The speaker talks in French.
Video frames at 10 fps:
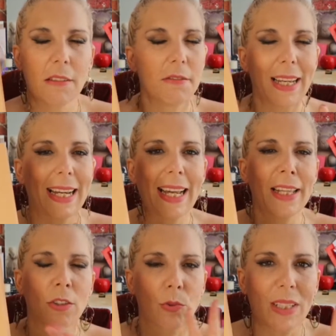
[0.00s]
vers
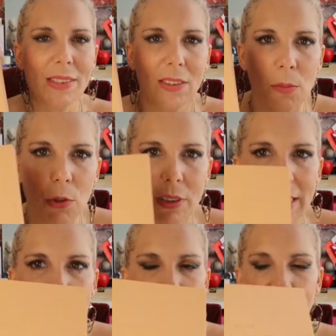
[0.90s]
Rennes, en tout cas c'est en
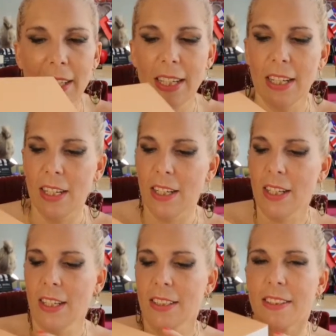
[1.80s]
Bretagne.
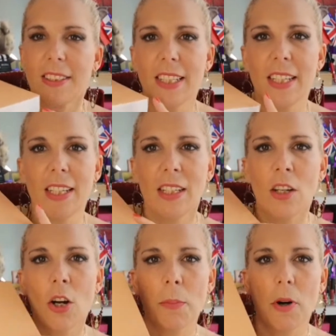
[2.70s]
C'est
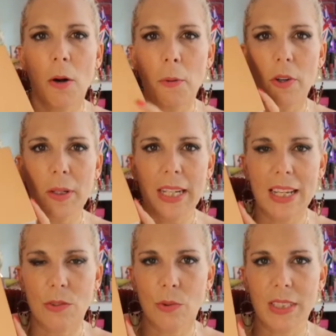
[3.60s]
leur propre création,